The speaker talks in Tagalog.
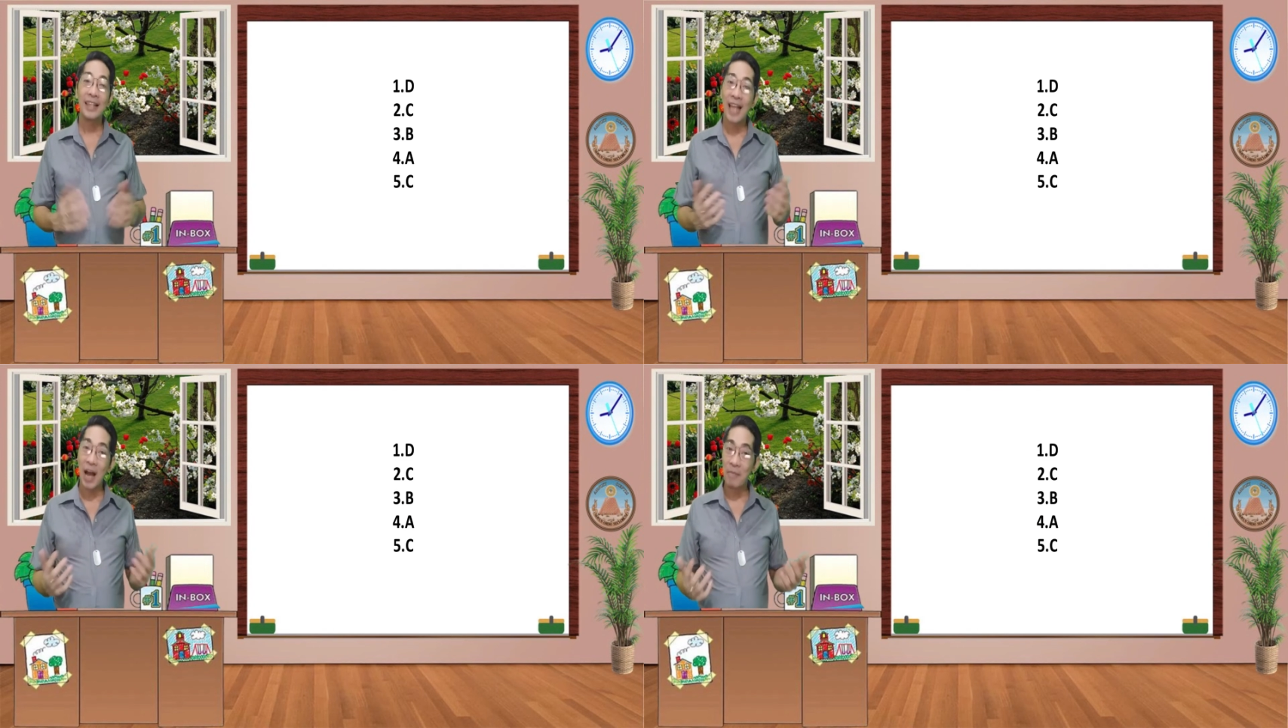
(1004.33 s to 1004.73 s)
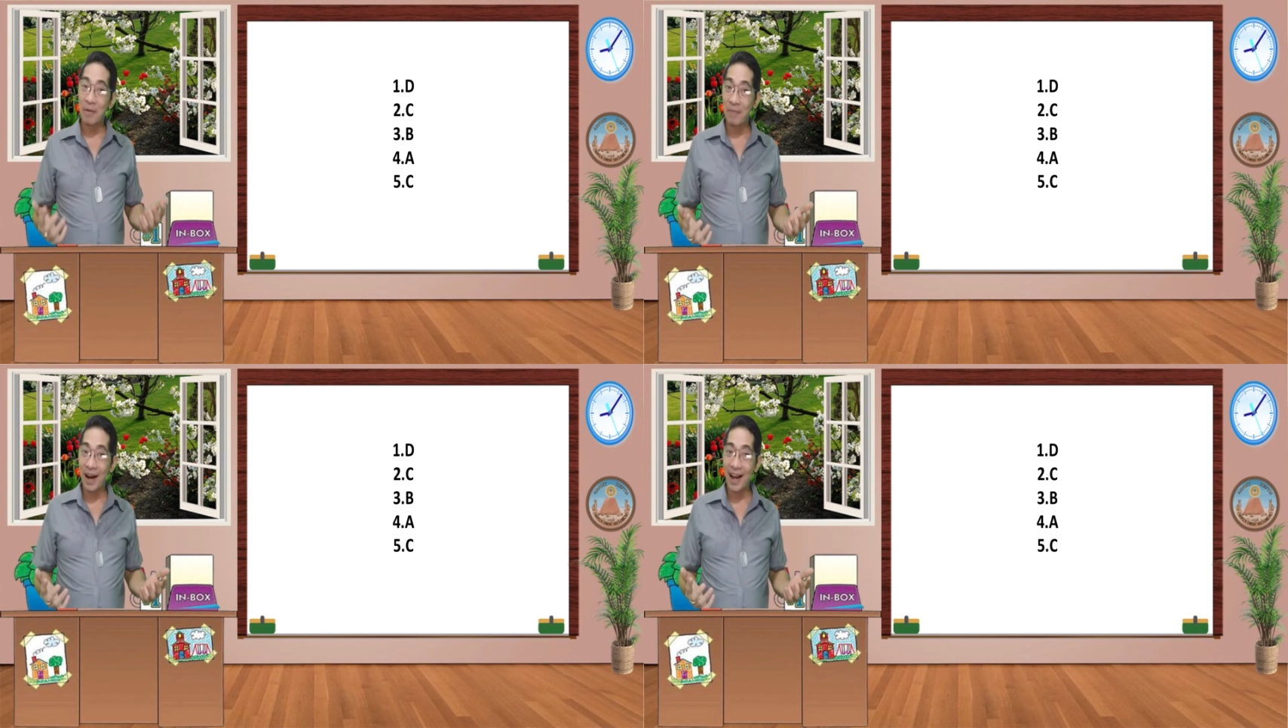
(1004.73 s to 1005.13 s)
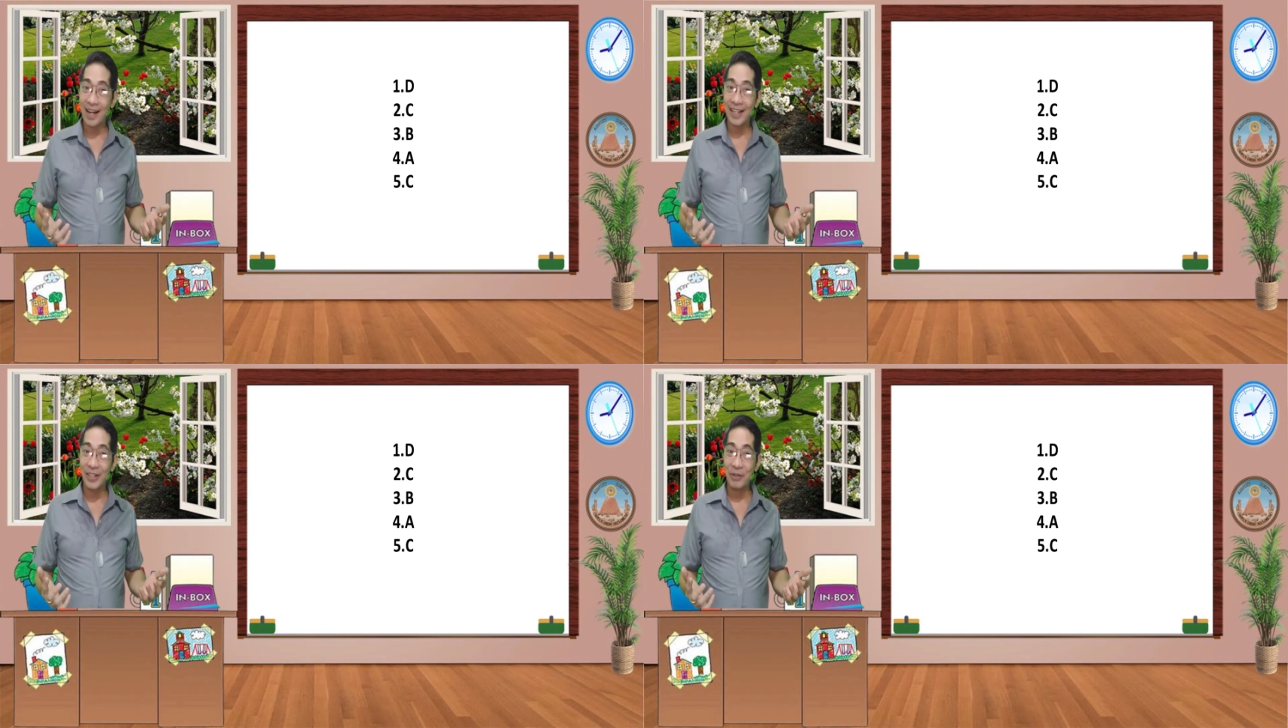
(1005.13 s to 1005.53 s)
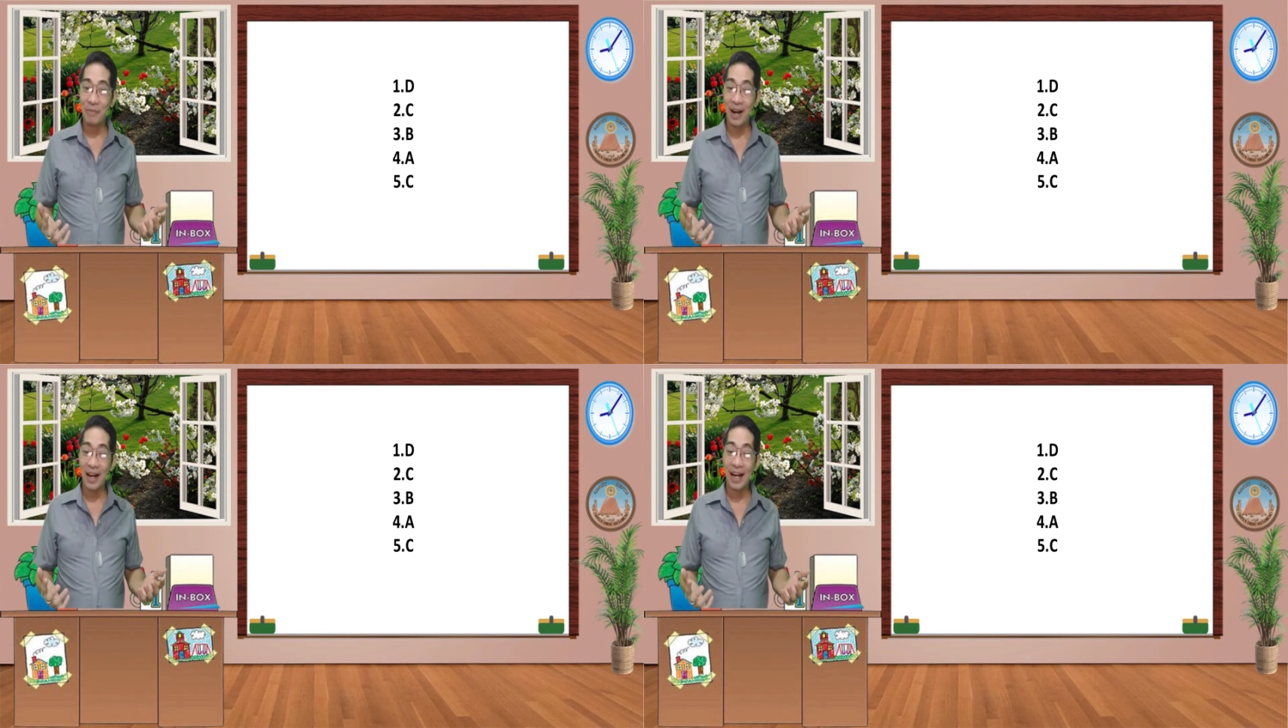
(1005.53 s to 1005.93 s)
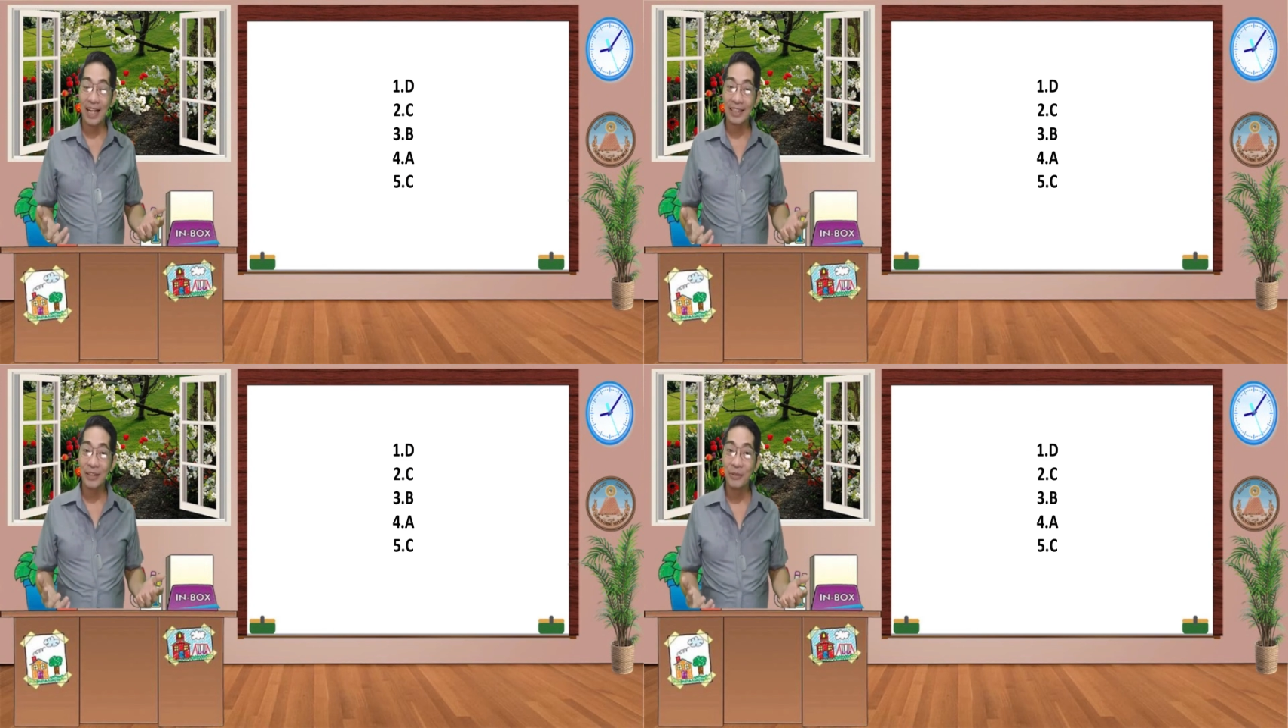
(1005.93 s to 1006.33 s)
Tama ba ang inyong mga
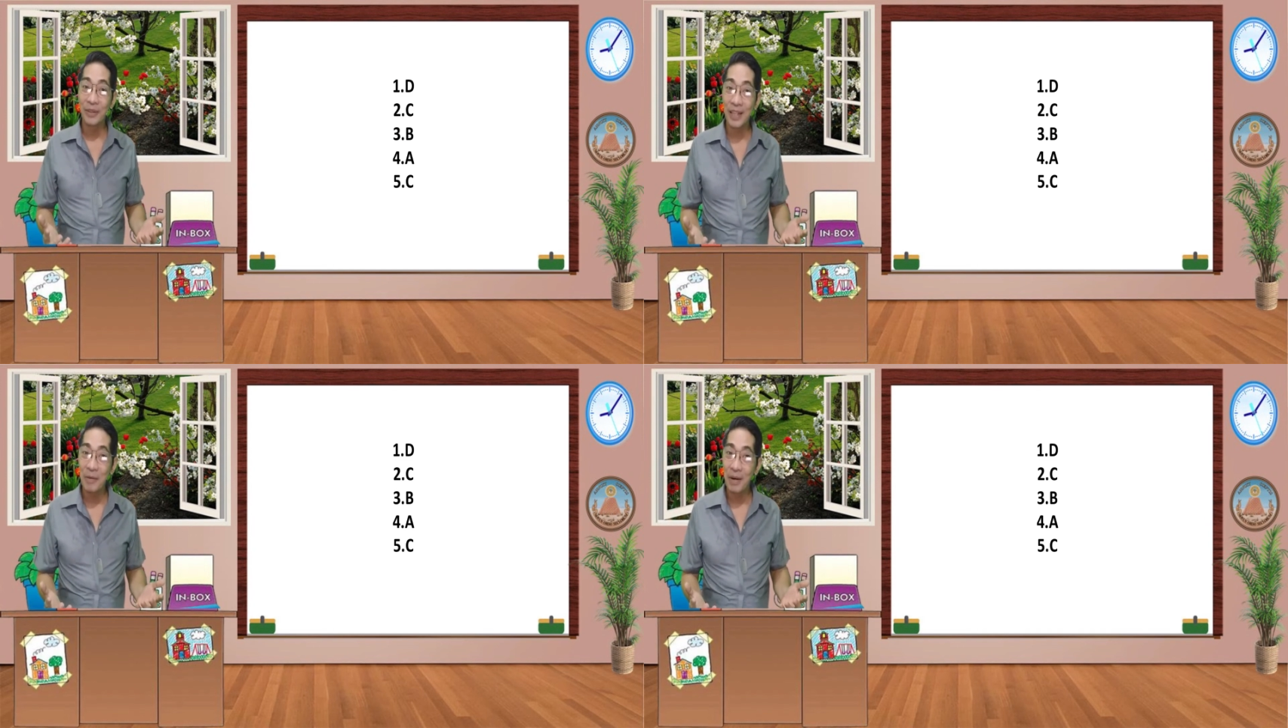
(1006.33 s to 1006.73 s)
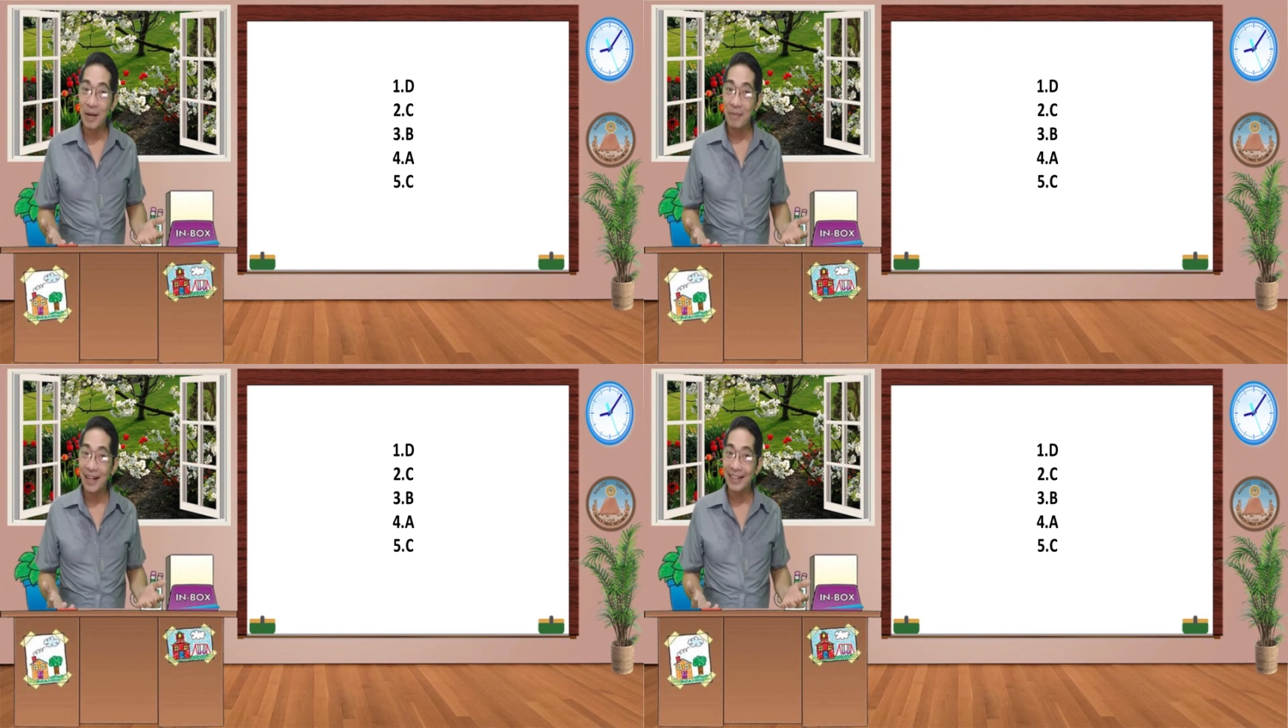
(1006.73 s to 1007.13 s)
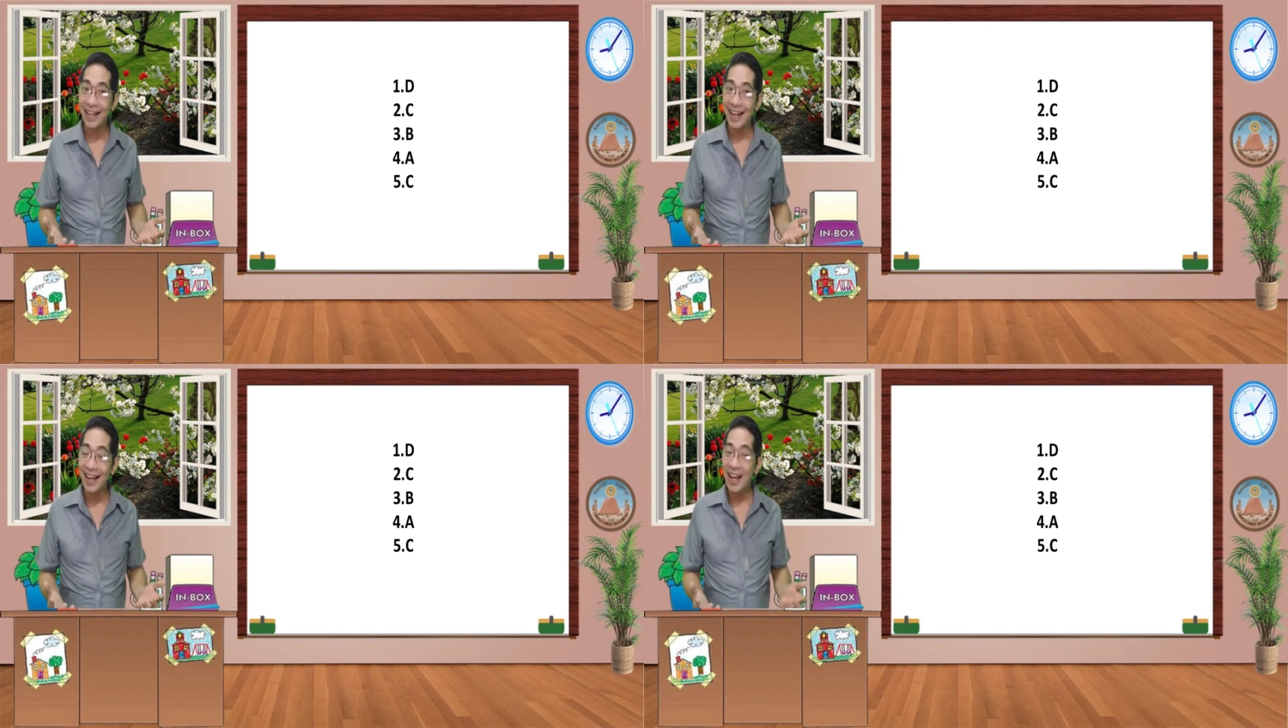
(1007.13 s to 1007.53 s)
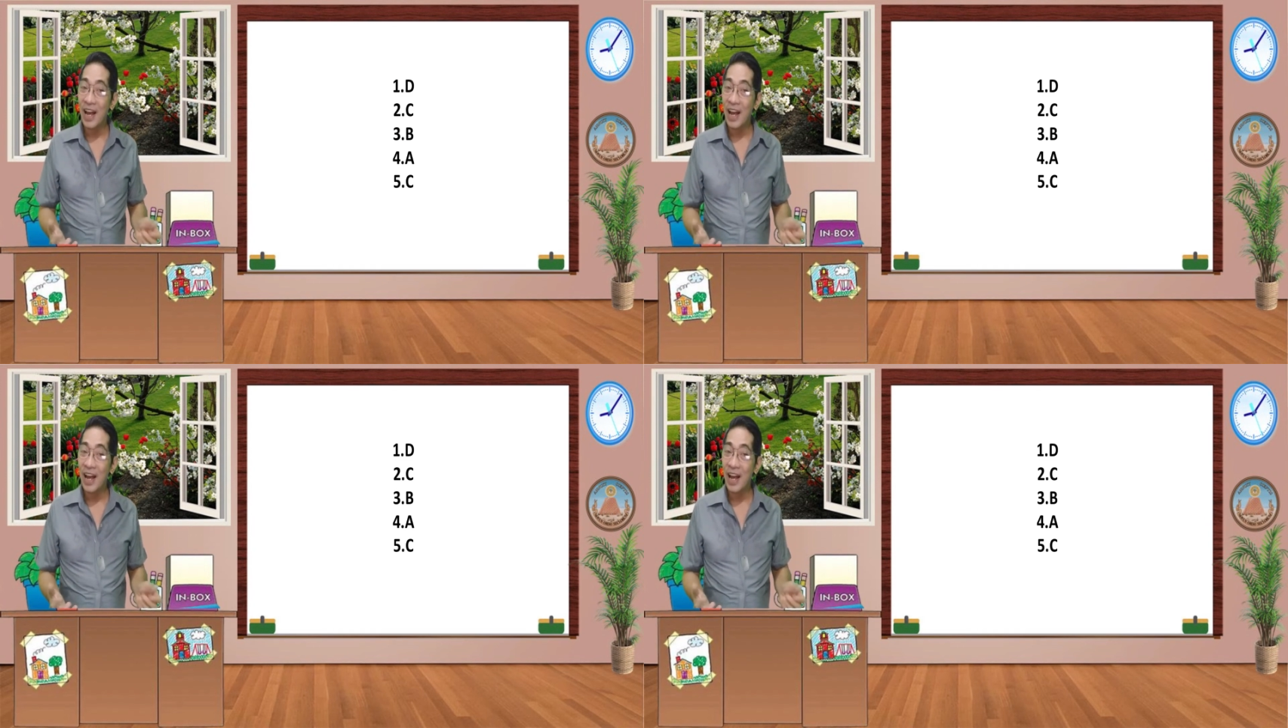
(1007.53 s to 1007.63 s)
kasagutan mga bata?